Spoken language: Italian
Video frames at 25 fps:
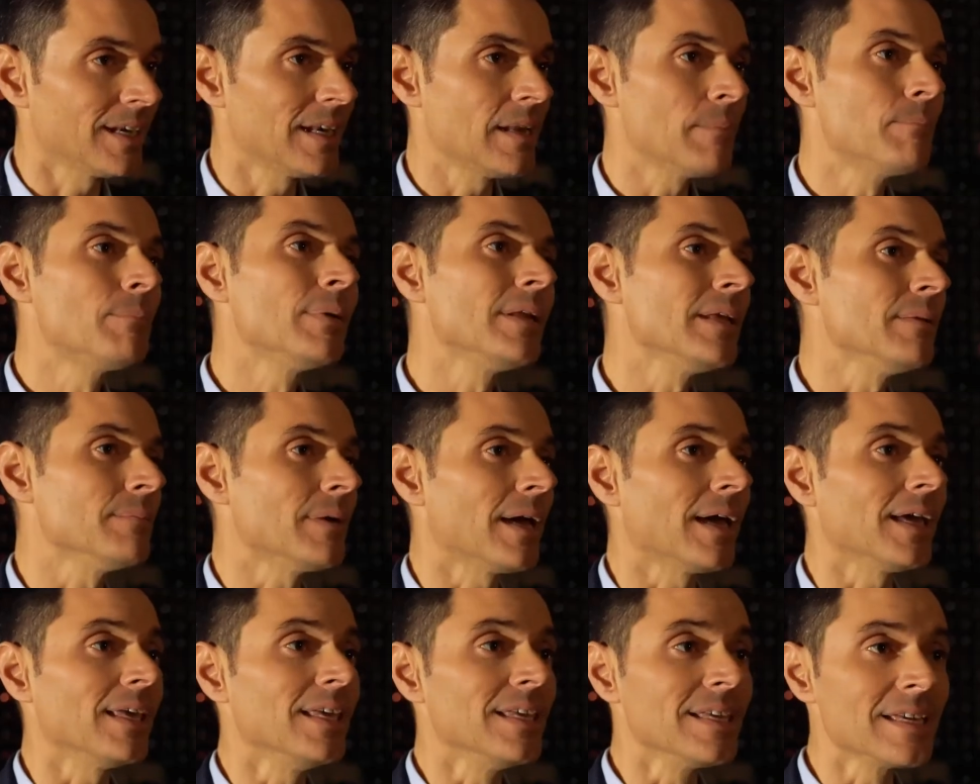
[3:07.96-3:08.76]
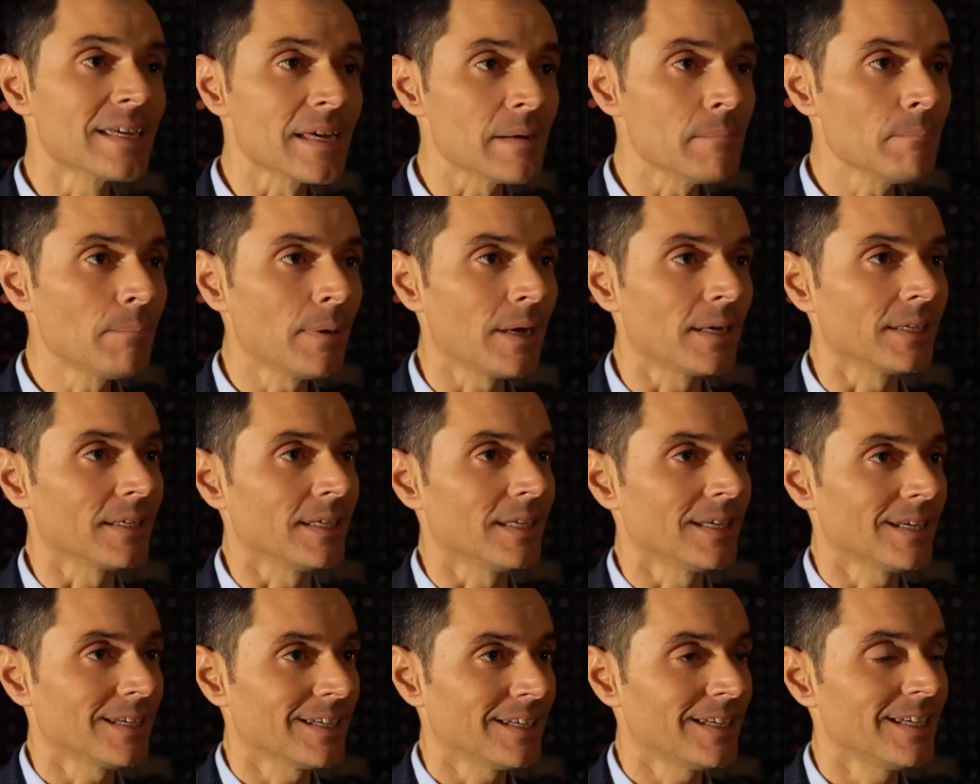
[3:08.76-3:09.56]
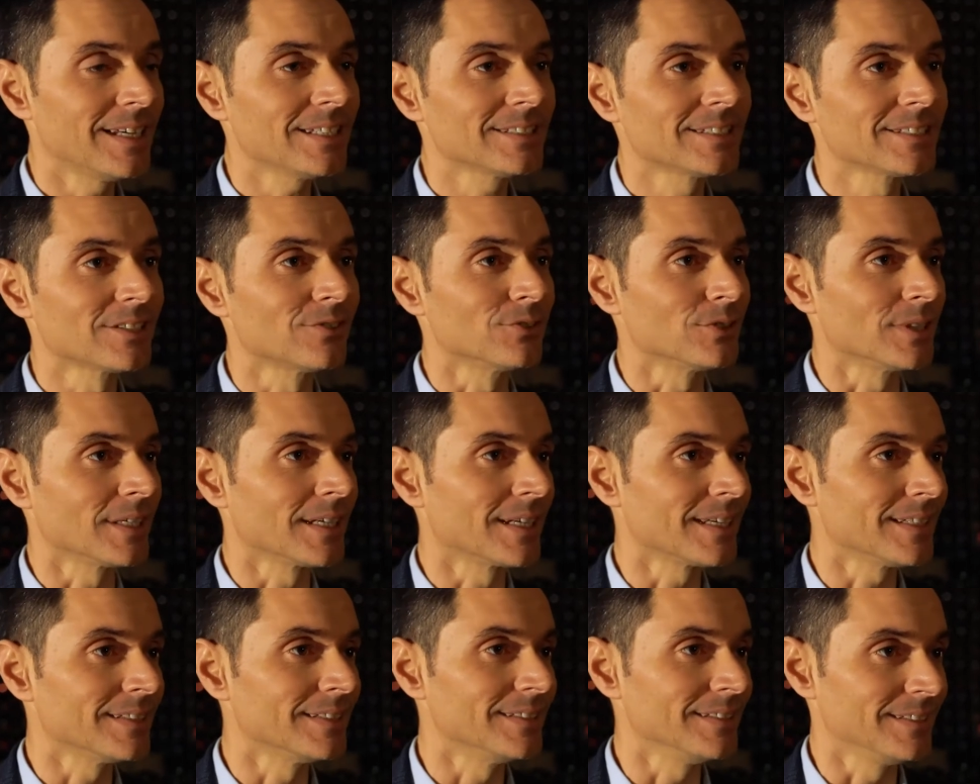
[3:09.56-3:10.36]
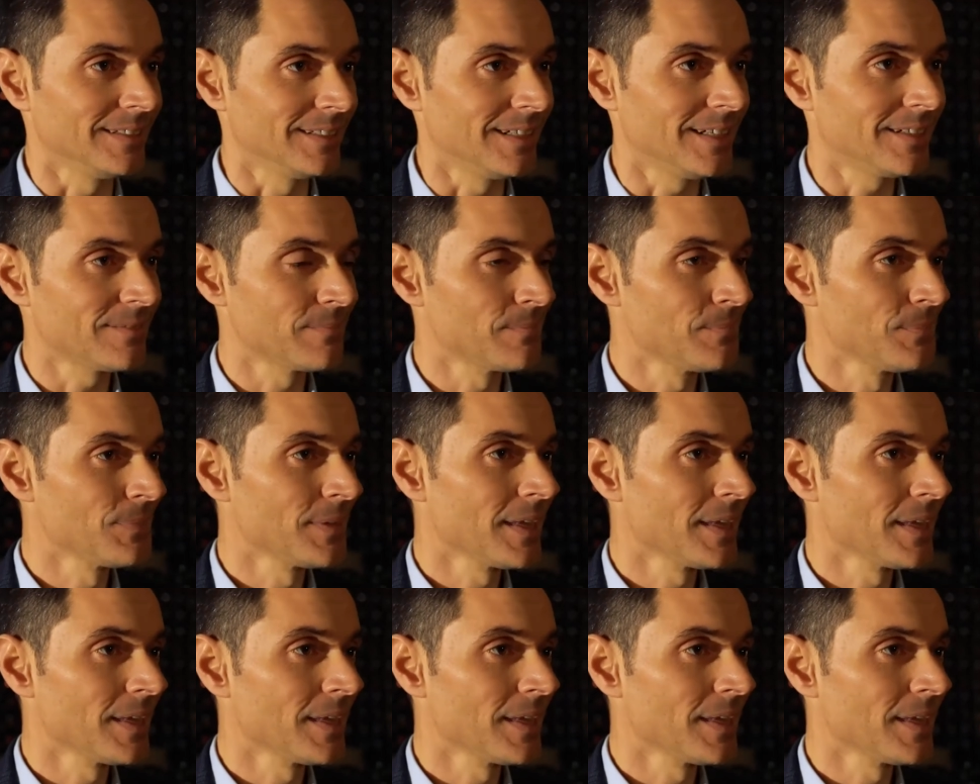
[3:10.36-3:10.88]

la prima in campagna e la seconda in cantina.